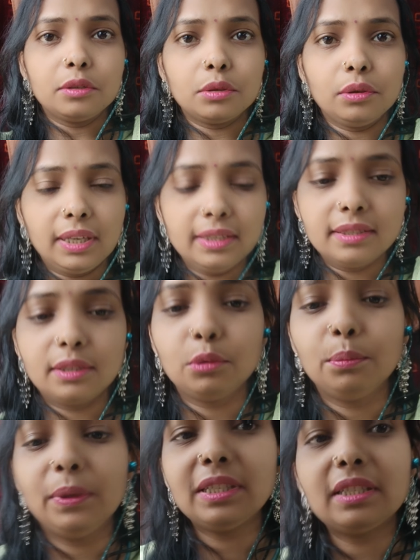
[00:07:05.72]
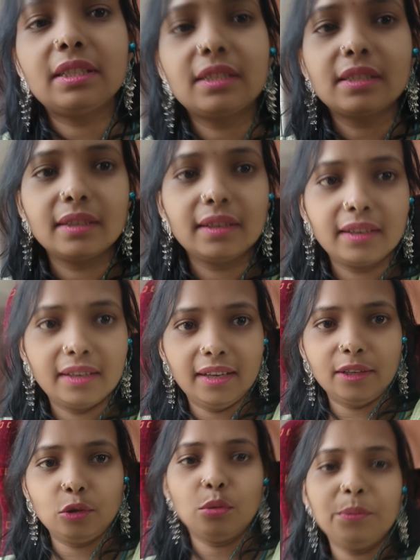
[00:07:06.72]
सो गैस तो बस
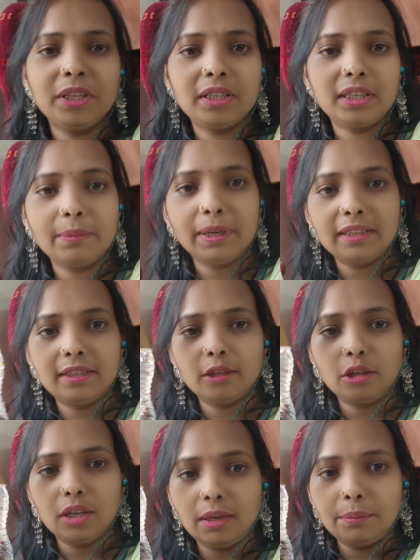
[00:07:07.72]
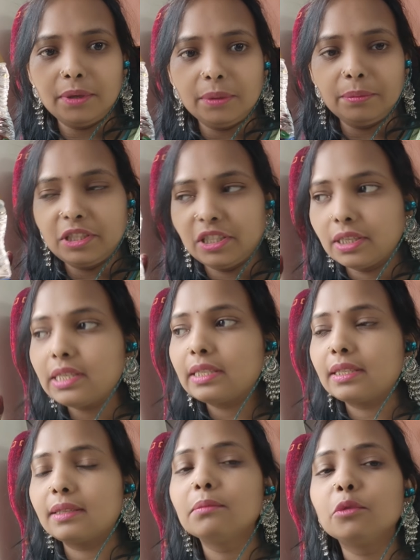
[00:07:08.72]
एक दो मिनट की बात है और अभी अभी जस्ट
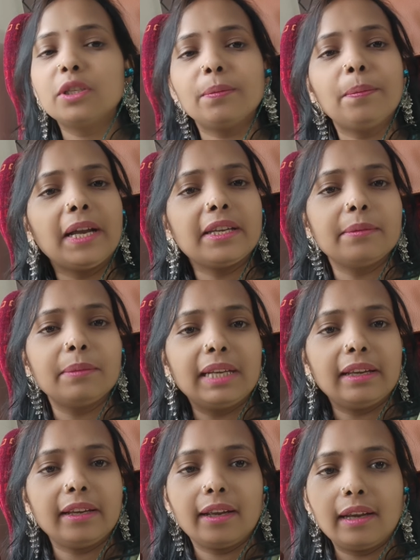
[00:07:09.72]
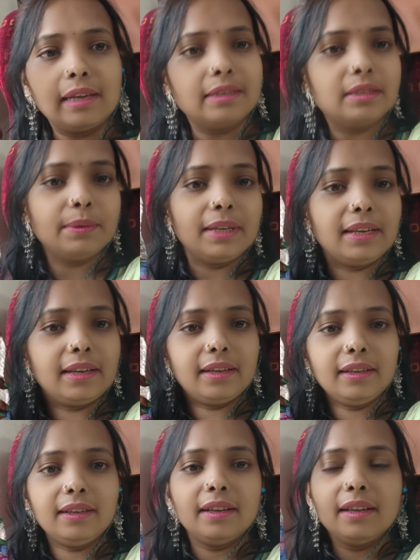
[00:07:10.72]
तो मुझे पानी मिला एक गिलास मिला
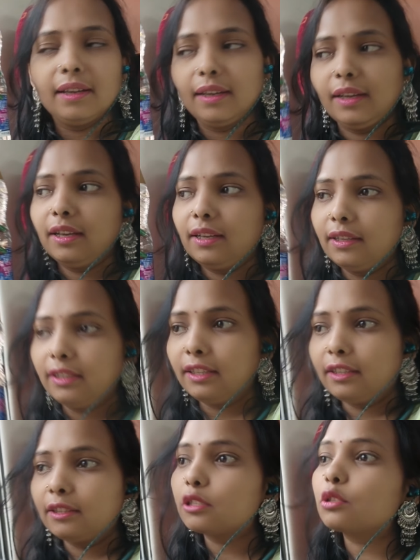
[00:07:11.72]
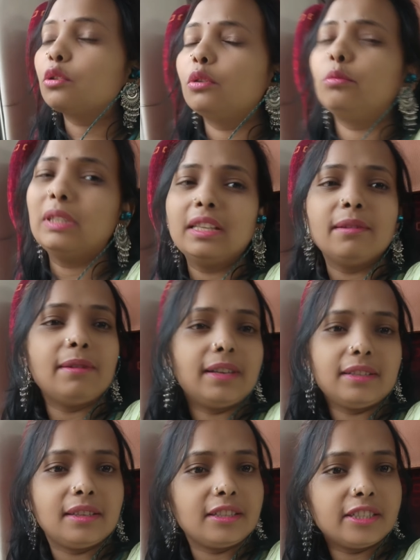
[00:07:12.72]
है सो so, वंदे
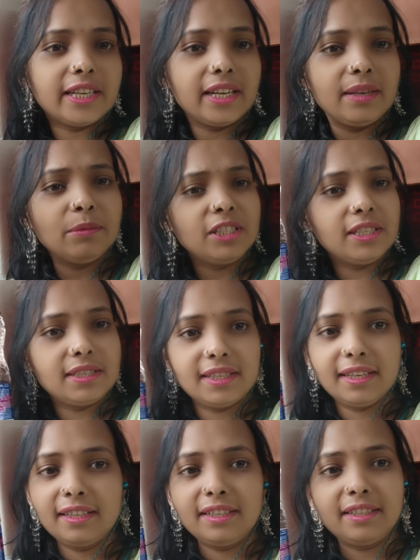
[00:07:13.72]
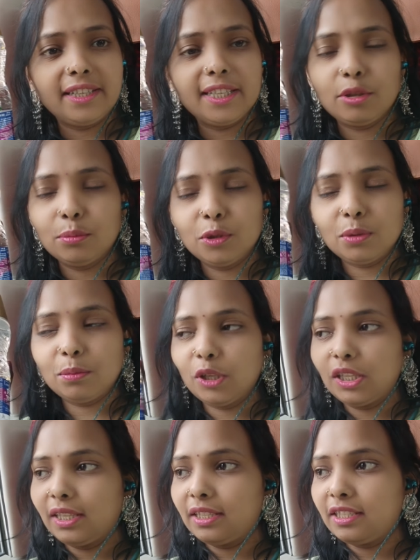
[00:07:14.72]
भारत अच्छा है इमरजेंसी के लिए ट्रेन तो मुझे
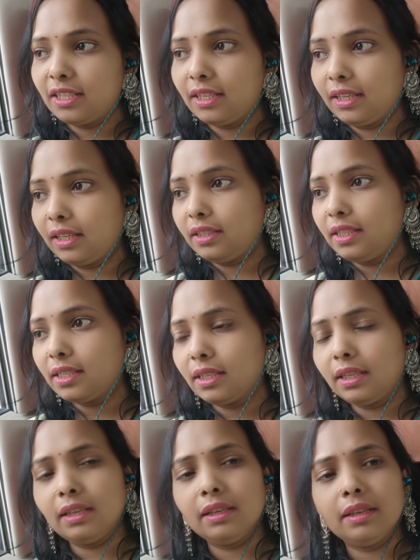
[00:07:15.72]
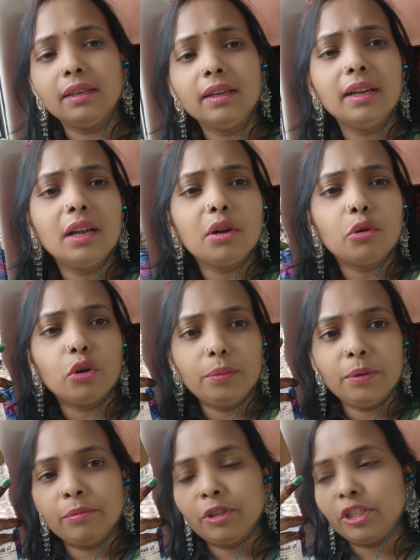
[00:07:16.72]
बहुत अच्छा लगा जैसे कि कोई
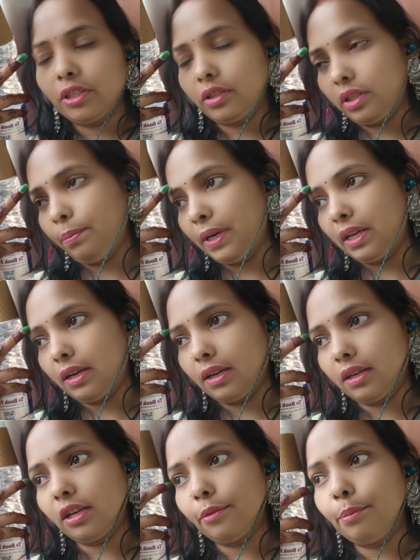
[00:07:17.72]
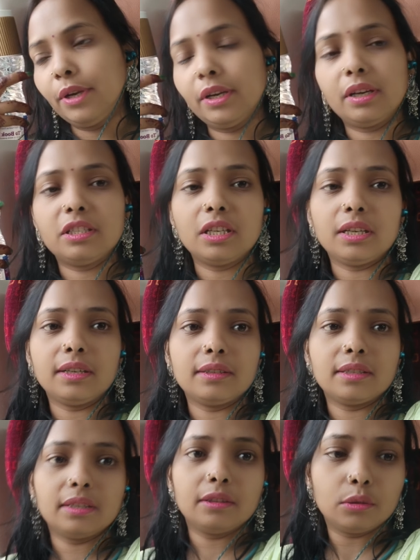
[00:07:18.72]
भी इमरजेंसी पड़ा घर में
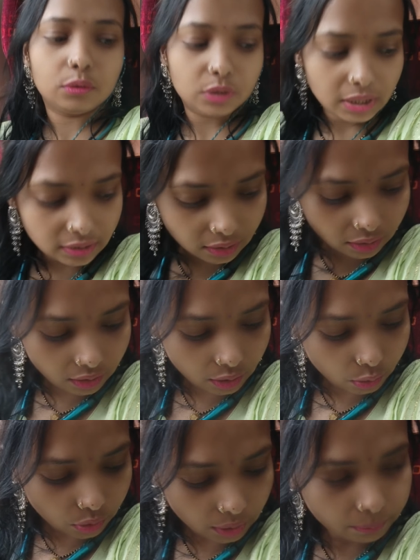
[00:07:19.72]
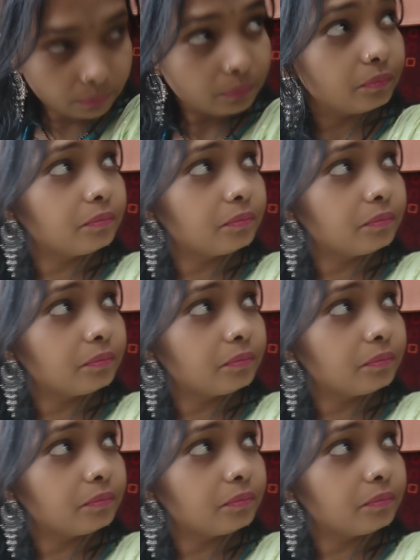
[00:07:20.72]
अचानक से तो जा सकते हो आप